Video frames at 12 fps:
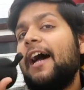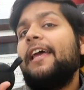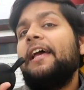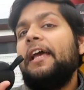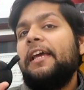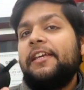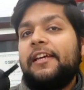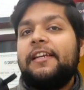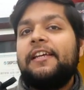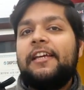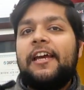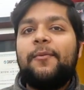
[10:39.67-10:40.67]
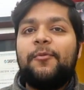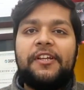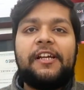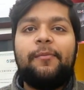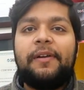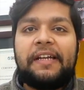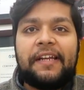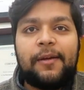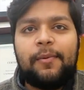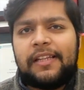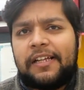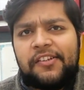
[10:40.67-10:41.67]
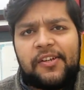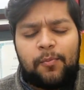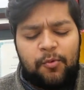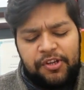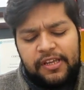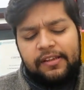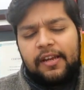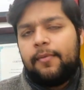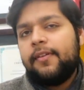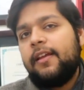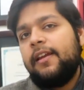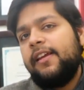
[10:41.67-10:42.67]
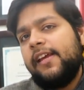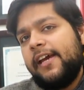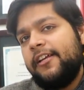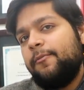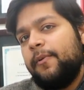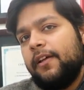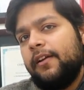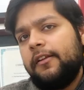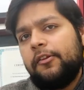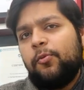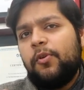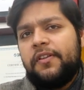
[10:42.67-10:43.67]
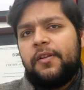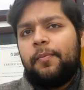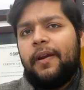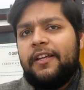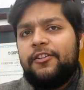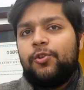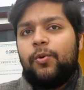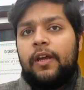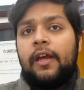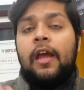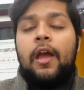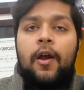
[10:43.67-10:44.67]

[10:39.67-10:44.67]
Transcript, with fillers: आया है ये नहीं आया मुझे कमेंट करके बता दीजिए मुझे इतना मज़ा नहीं आया स्पीकर का थोड़े से प्राइस जो है